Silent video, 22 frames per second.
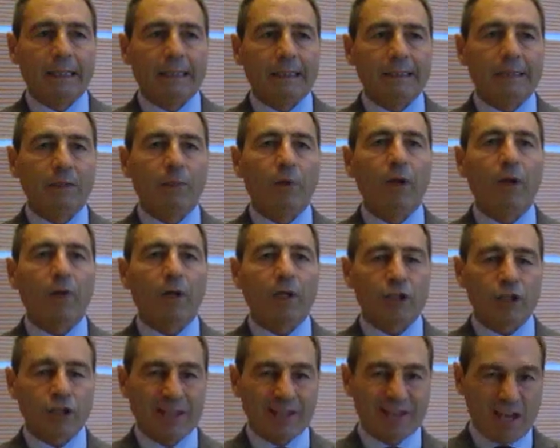di quello che
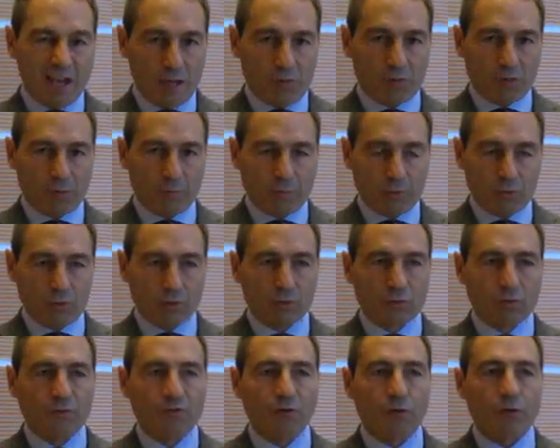c'è dietro al
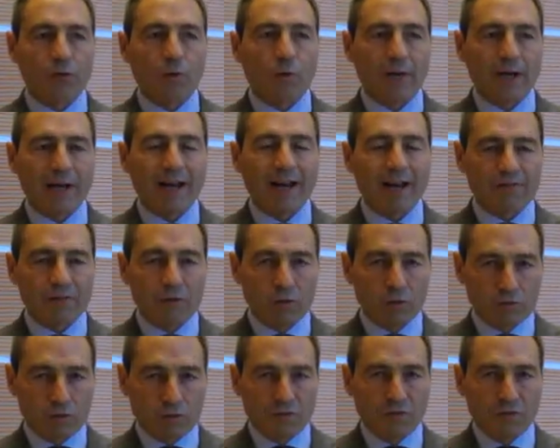prodotto, ovvero di qual è la
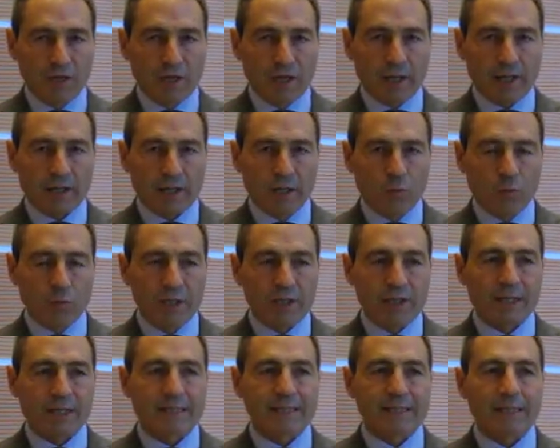filosofia che
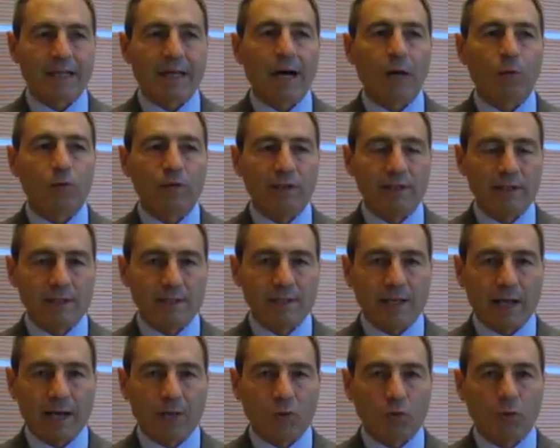Widex ha
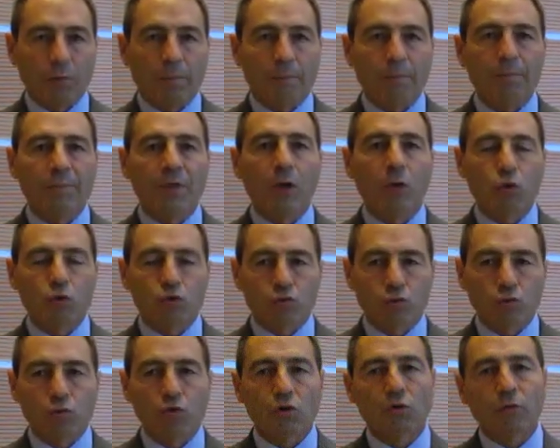utilizzato nello
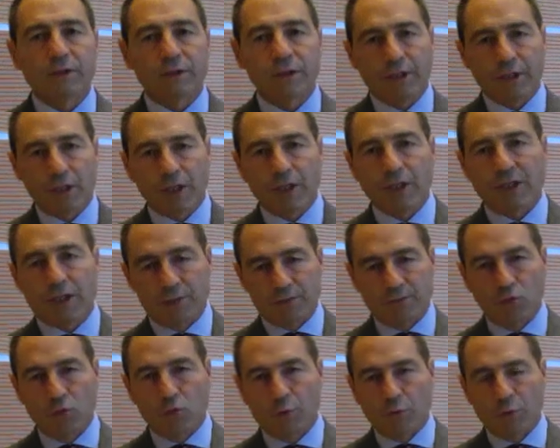studio di ricerca e
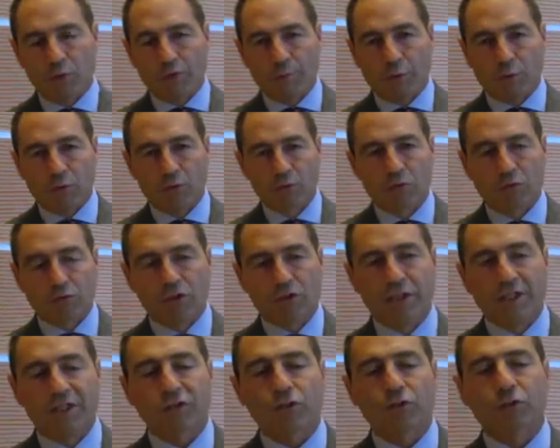sviluppo del prodotto
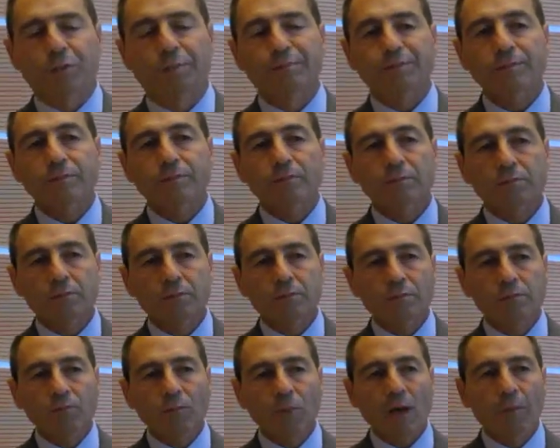stesso.
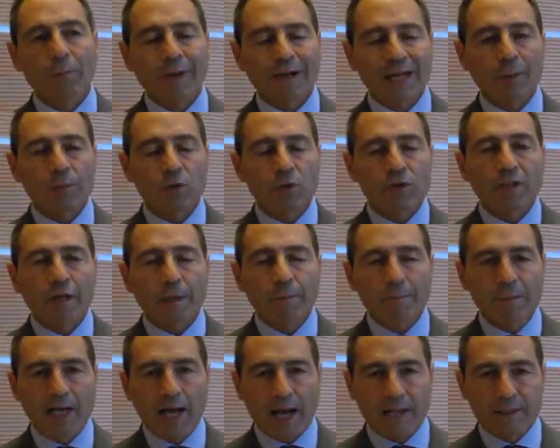Parliamo di tre
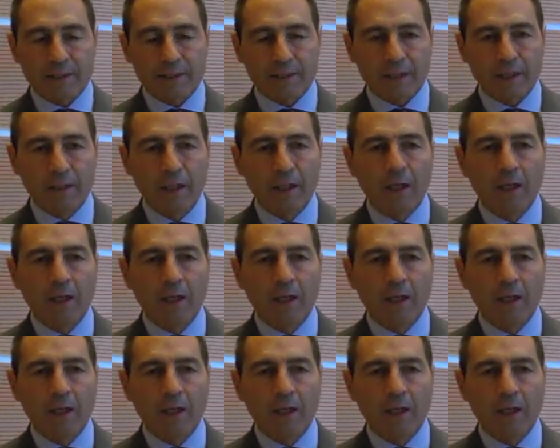pilastri,